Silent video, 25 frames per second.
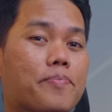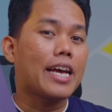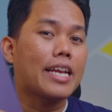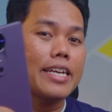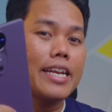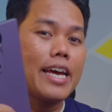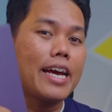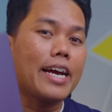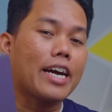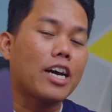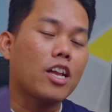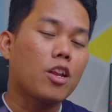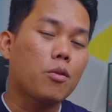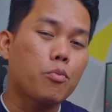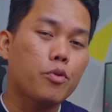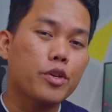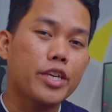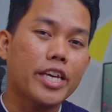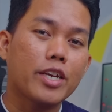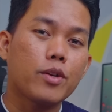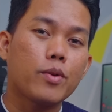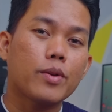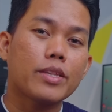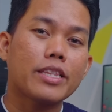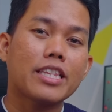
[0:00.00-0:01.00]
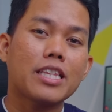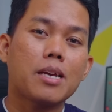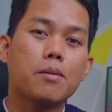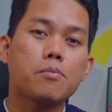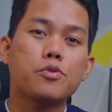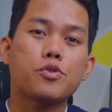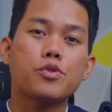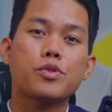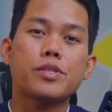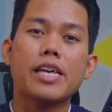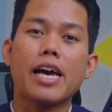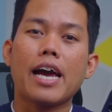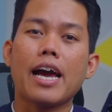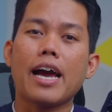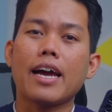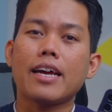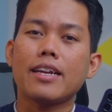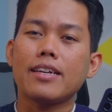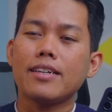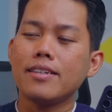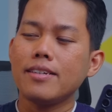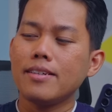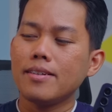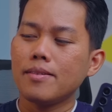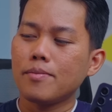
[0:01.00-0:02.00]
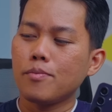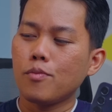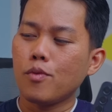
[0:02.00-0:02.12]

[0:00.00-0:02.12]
Nah, kalau punya duit 6 jutaan